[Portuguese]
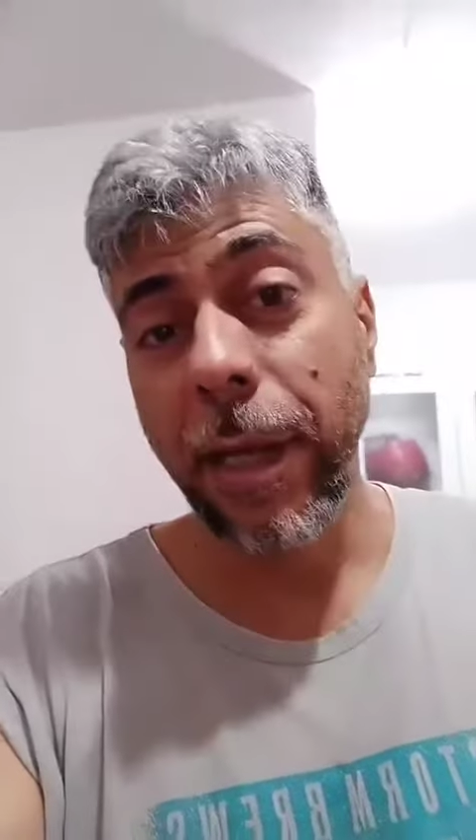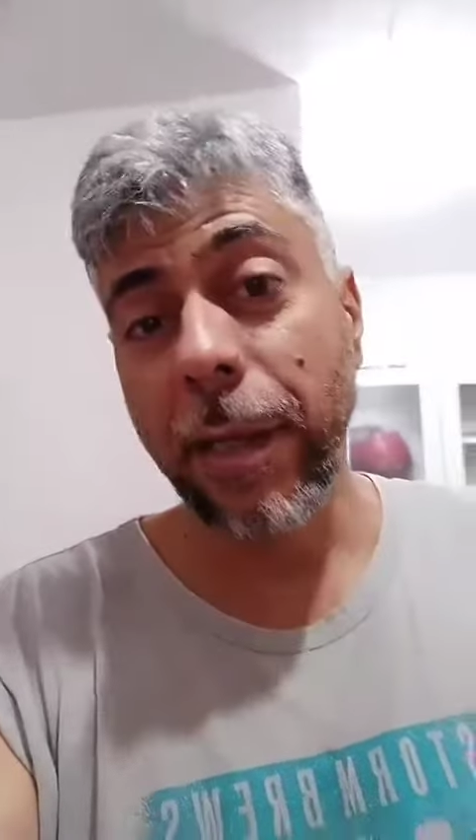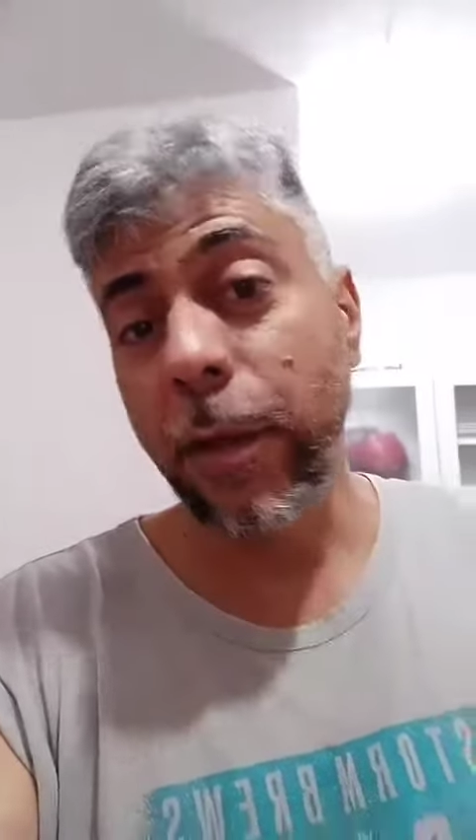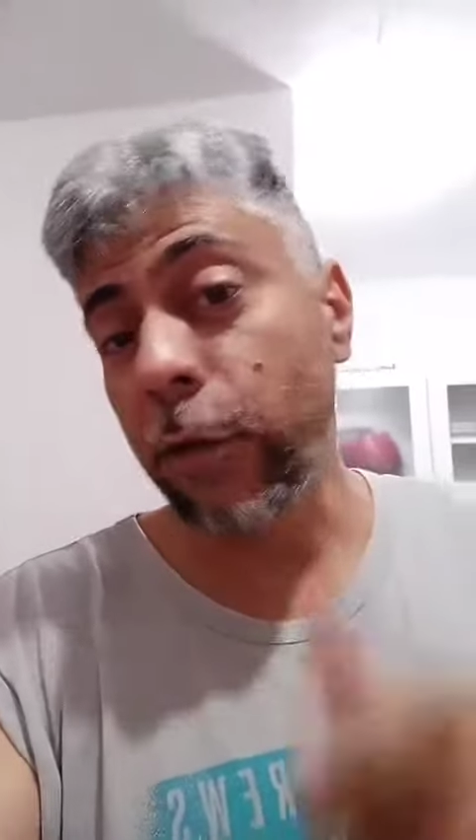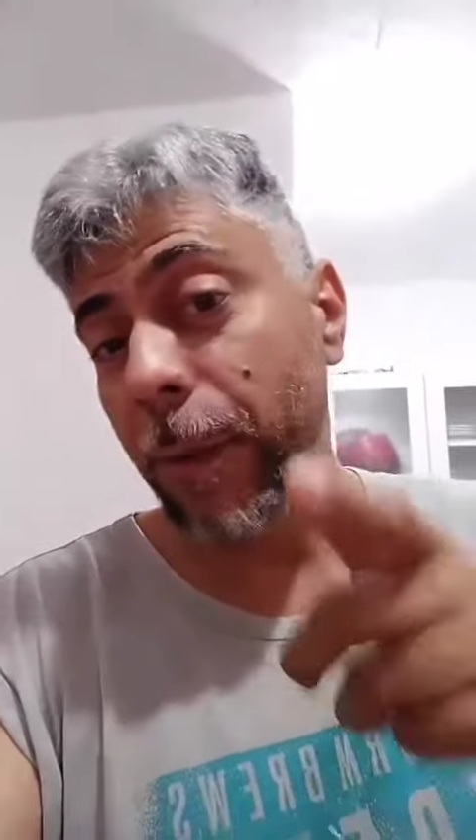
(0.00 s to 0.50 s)

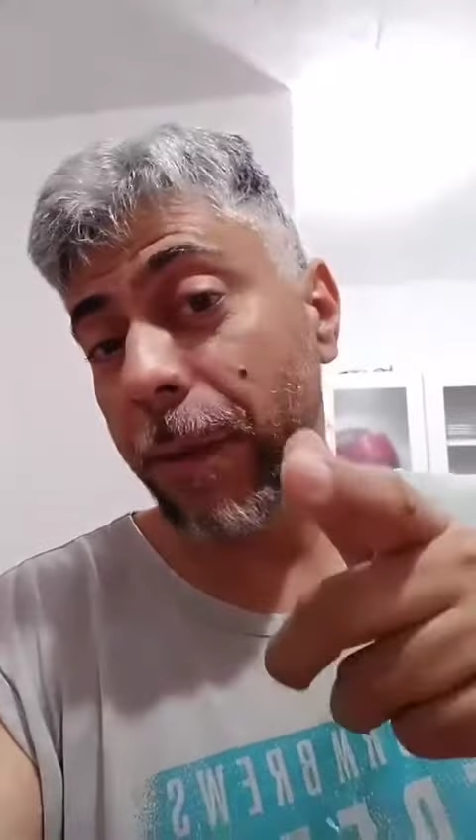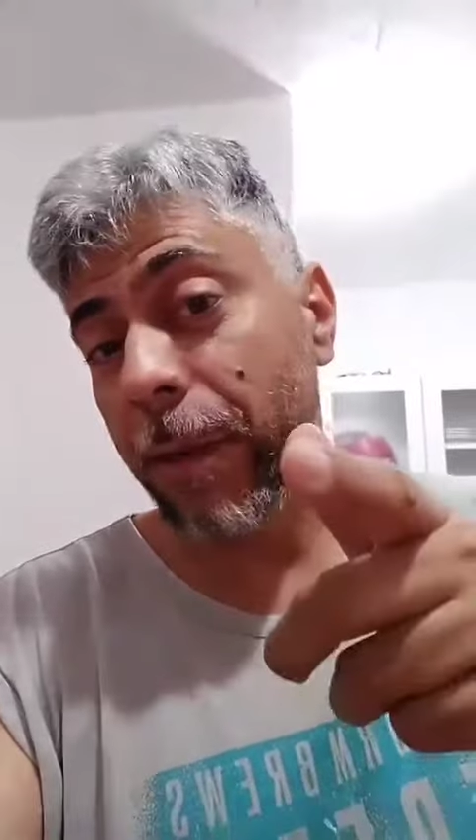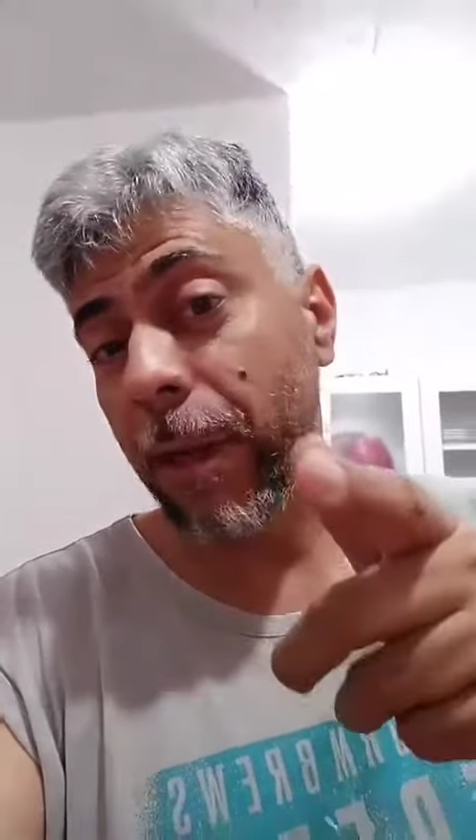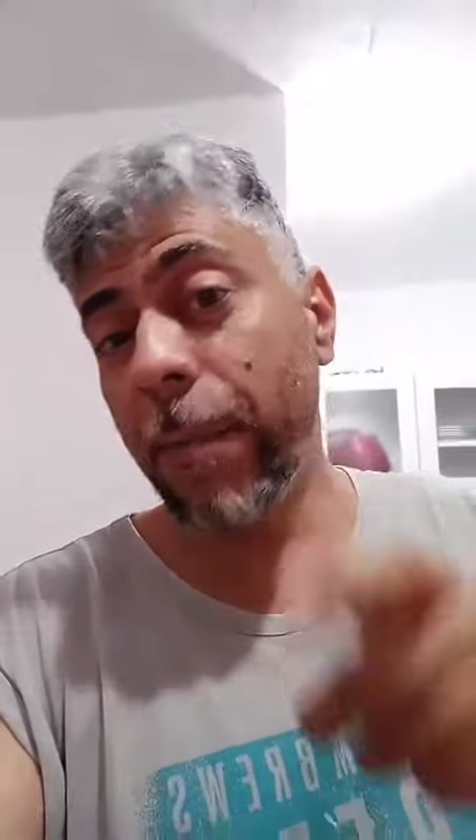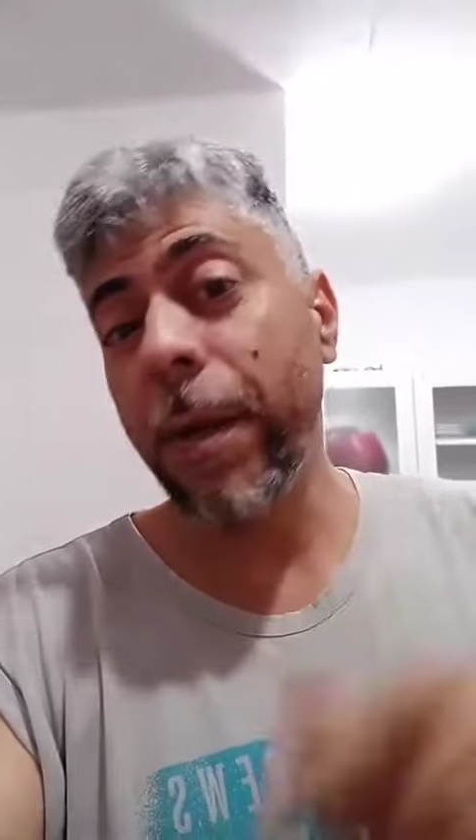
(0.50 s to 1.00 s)
Então tô
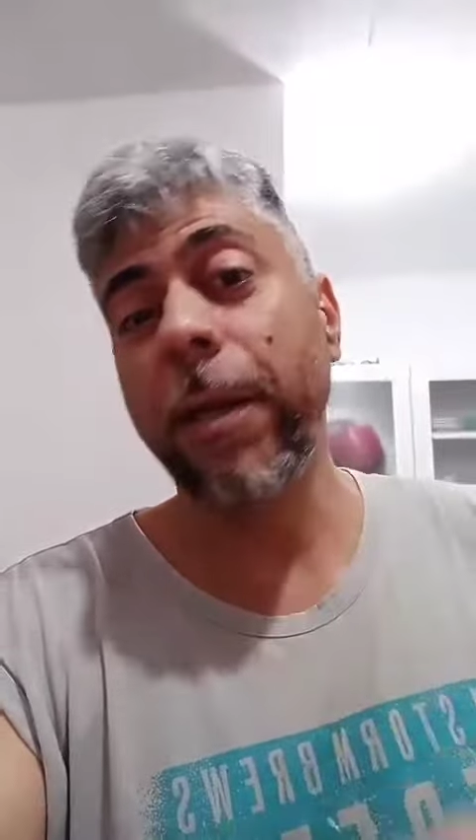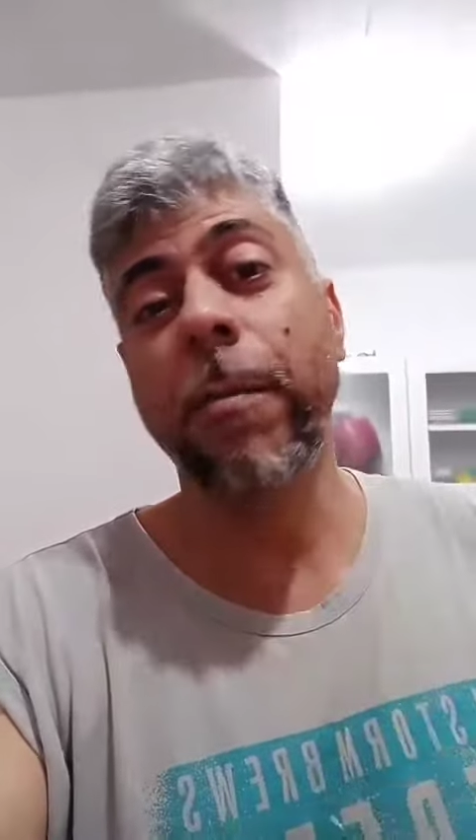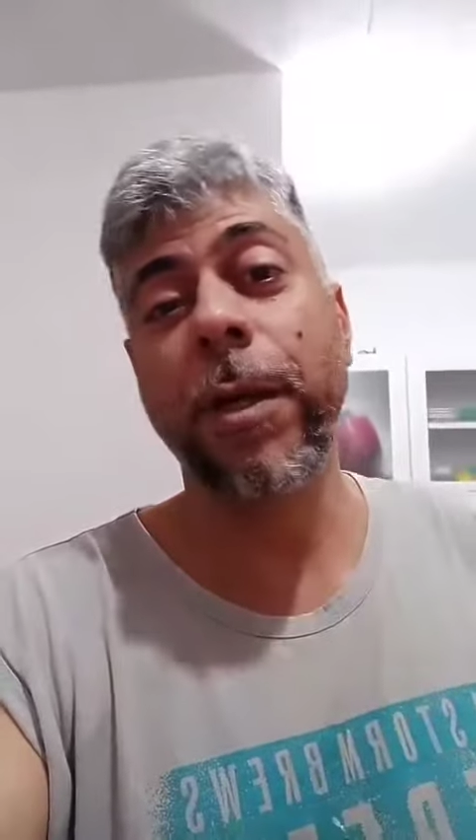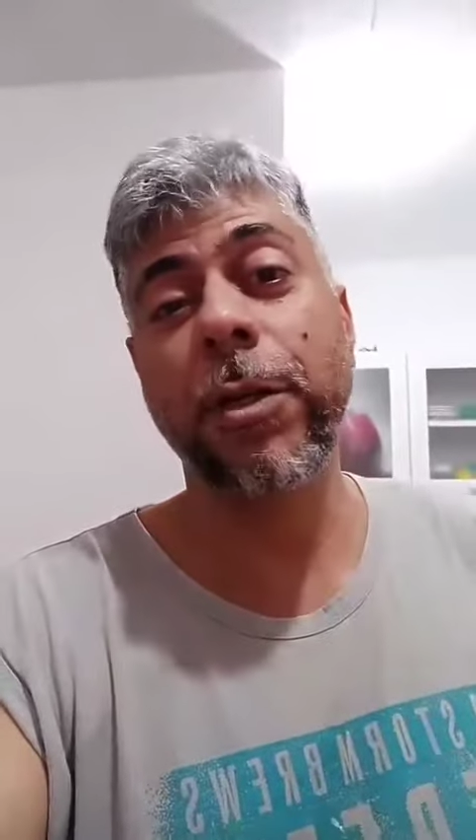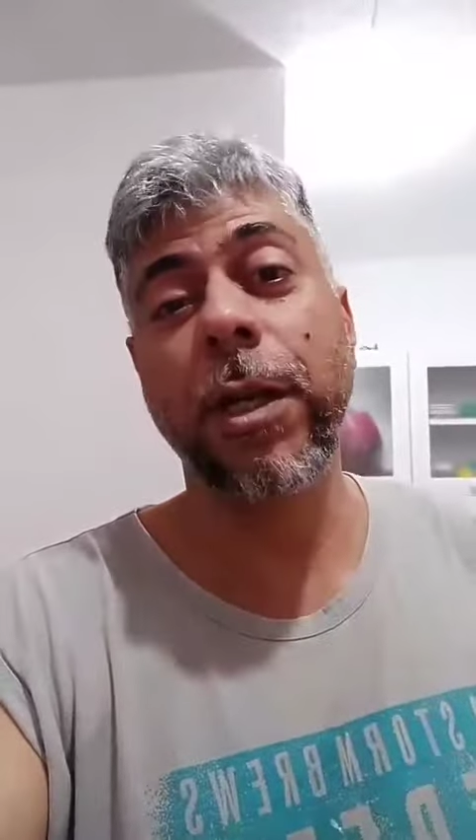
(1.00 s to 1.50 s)
passando aqui para dar
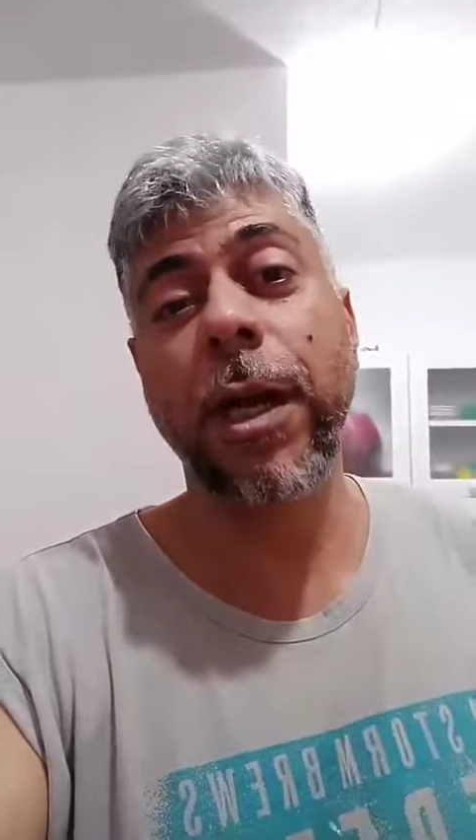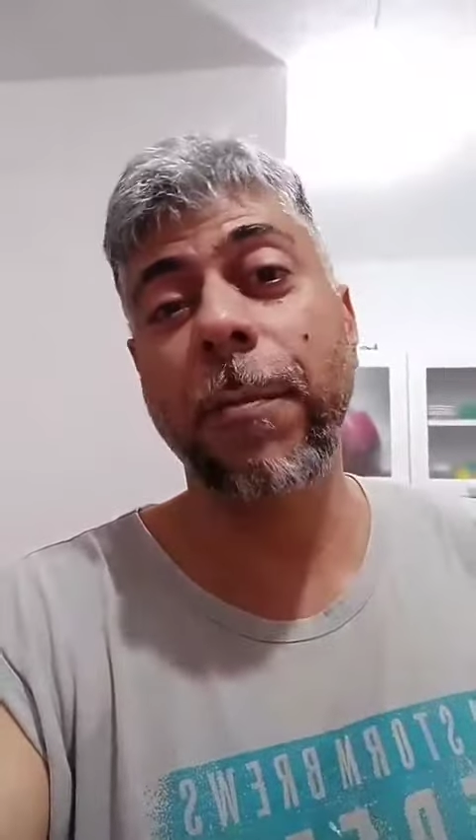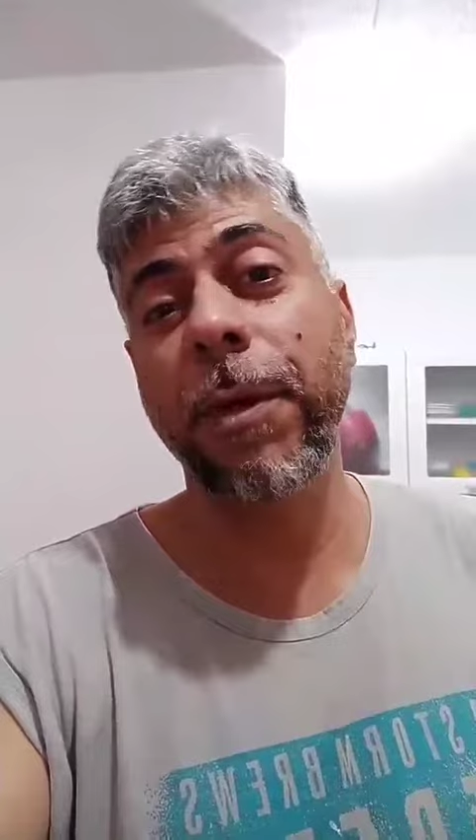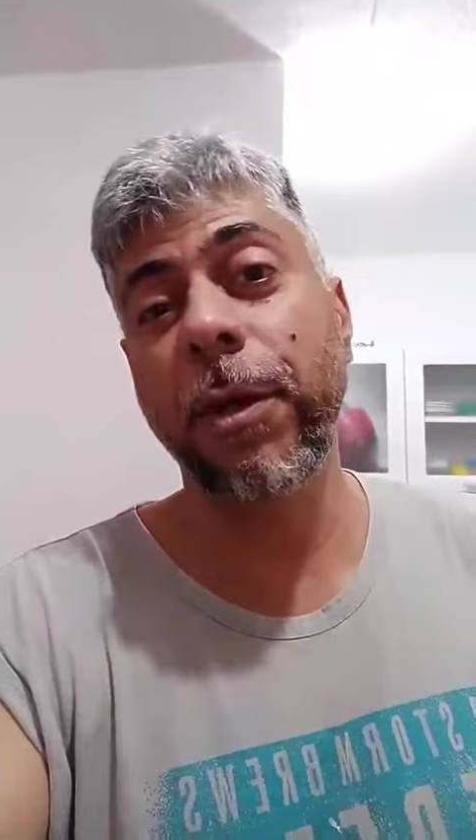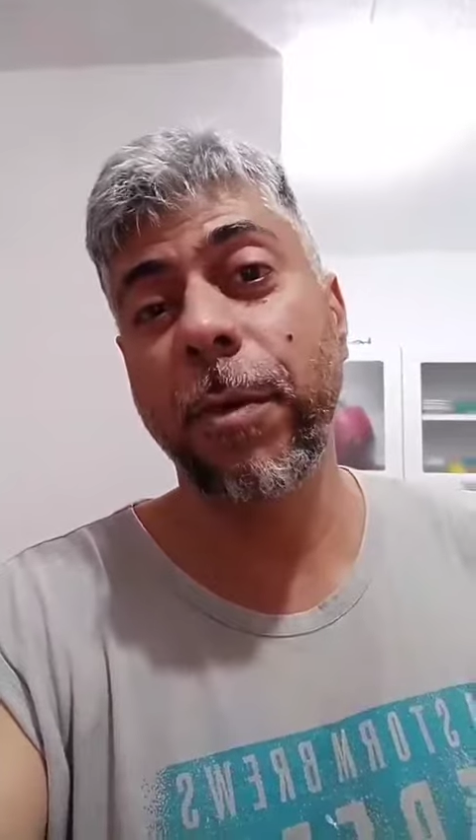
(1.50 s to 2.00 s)
uma dica
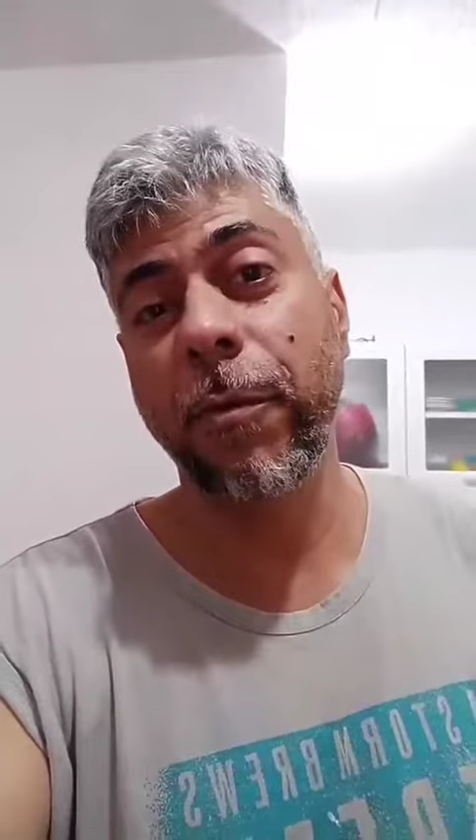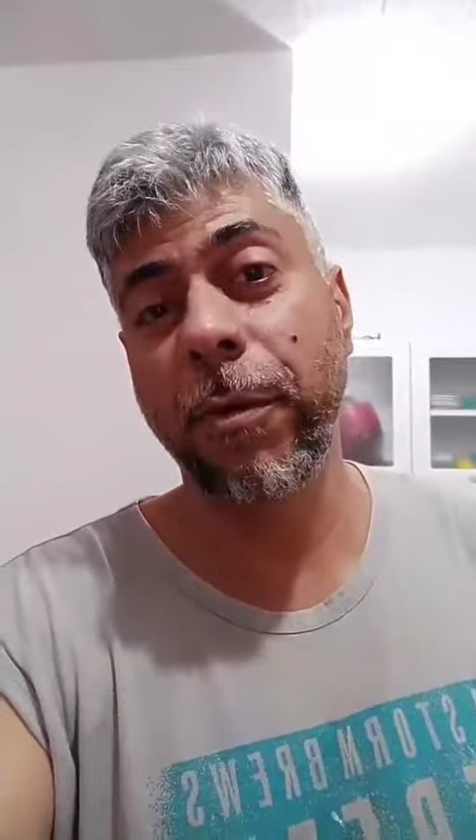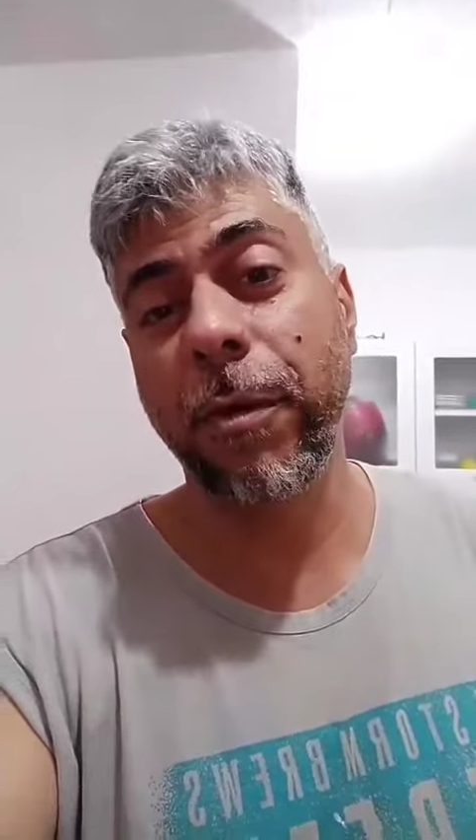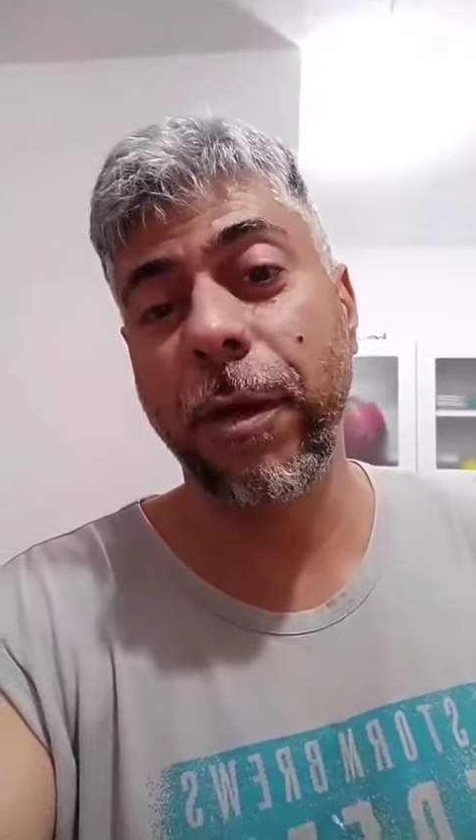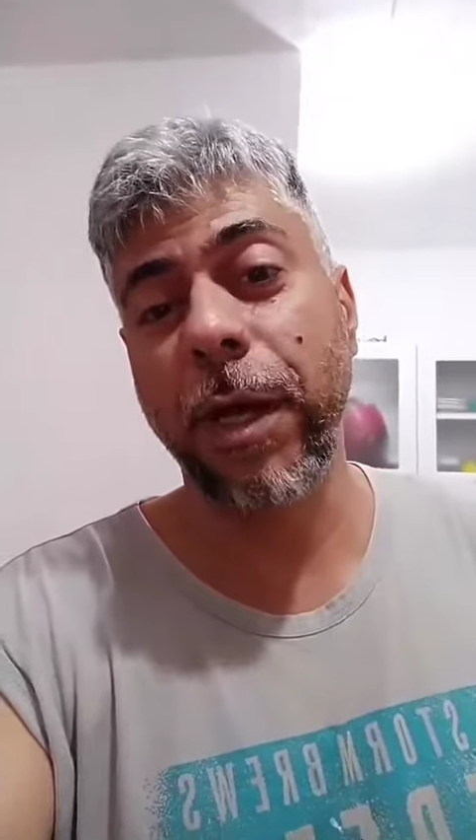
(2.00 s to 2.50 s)
rapidinha para
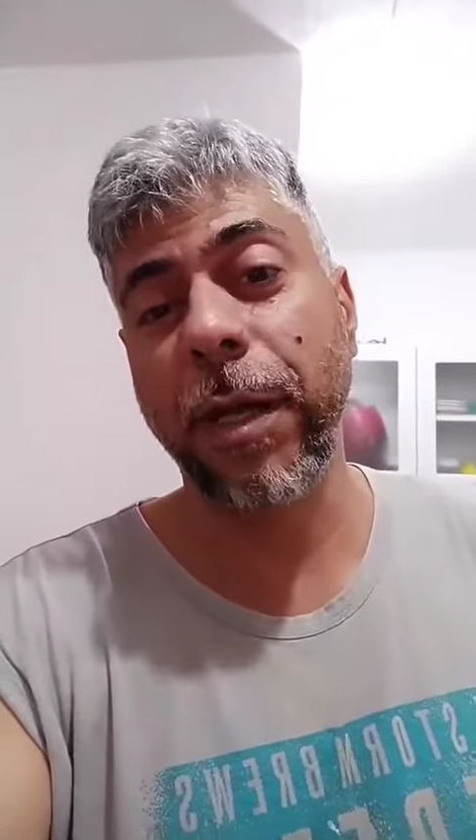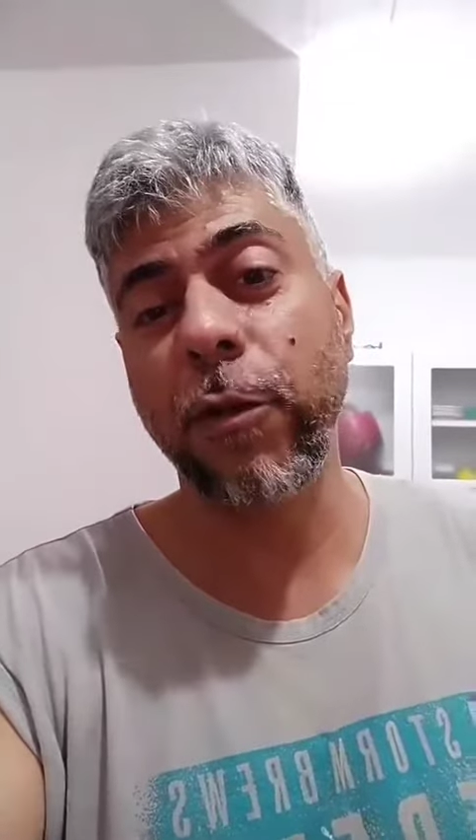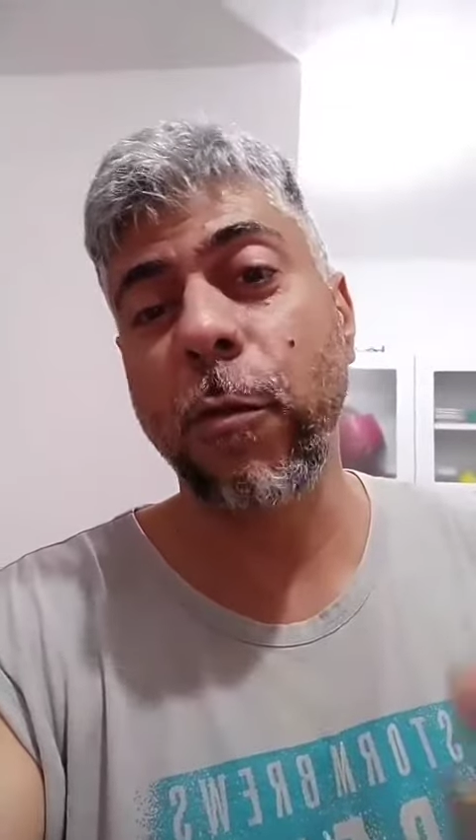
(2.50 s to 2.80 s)
vocês aqui, tá?